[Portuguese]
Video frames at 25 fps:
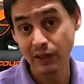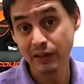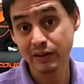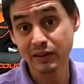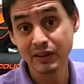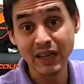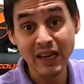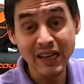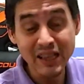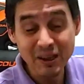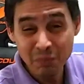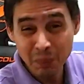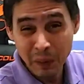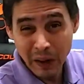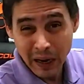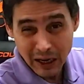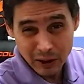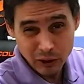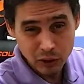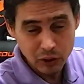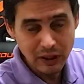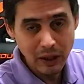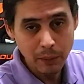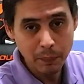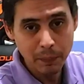tá
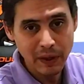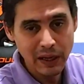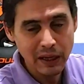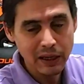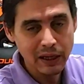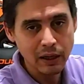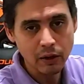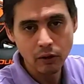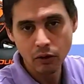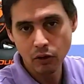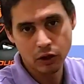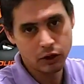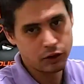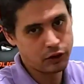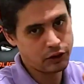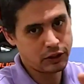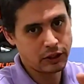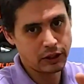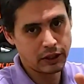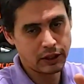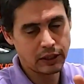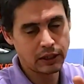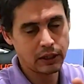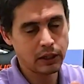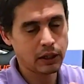embaixo da placa lógica,
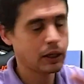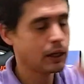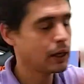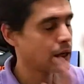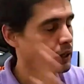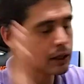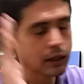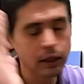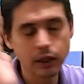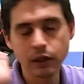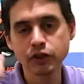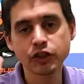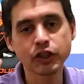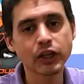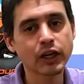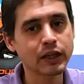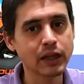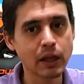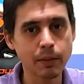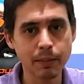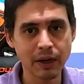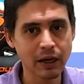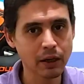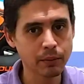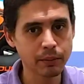cara. É aquele ali chega a dar
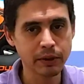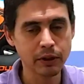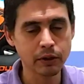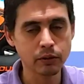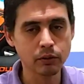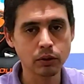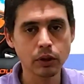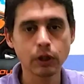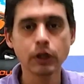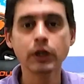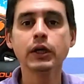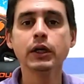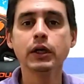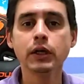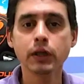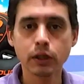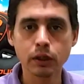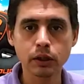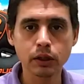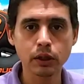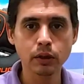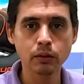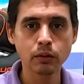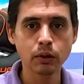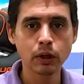mais medo.
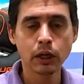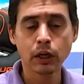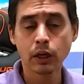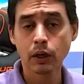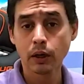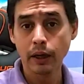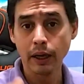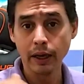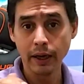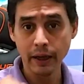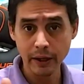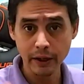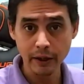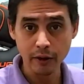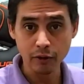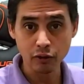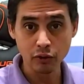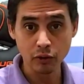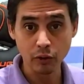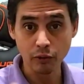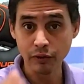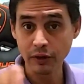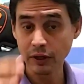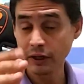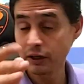Então, é isso.
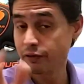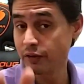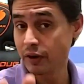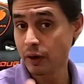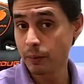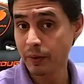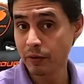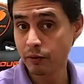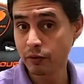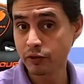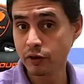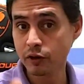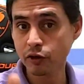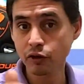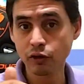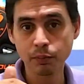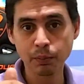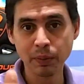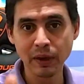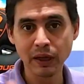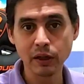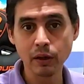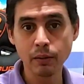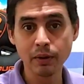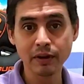Eu vim aqui falar para vocês
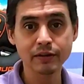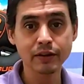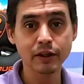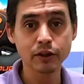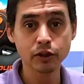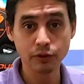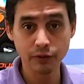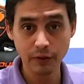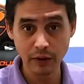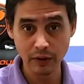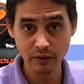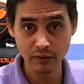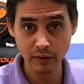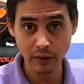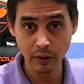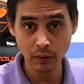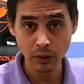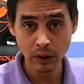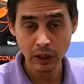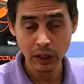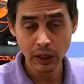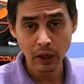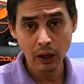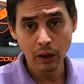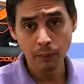para dar uma satisfação,
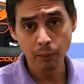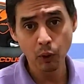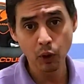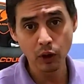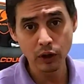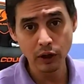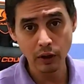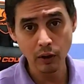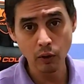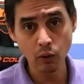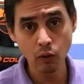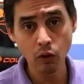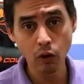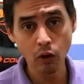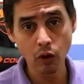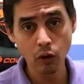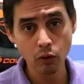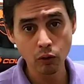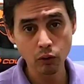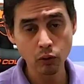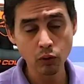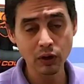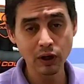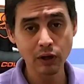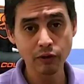porque eu não coloco
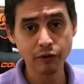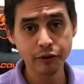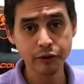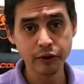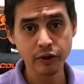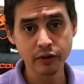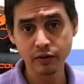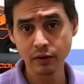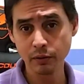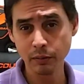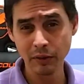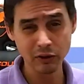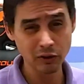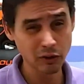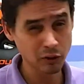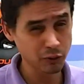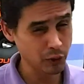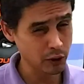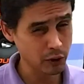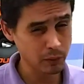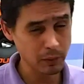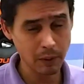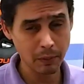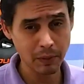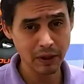nunca vídeo assim, mas isso foi
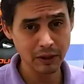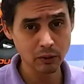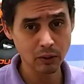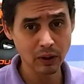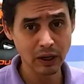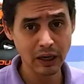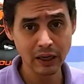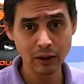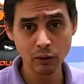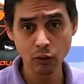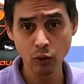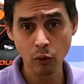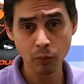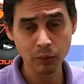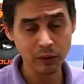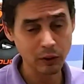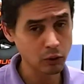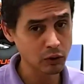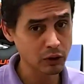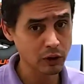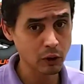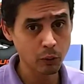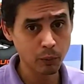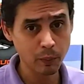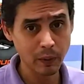numa madrugada, o computador
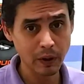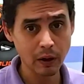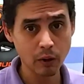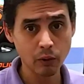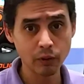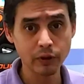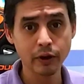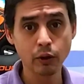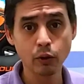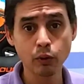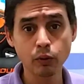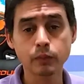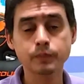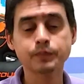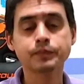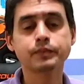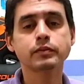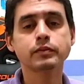deu pau e eu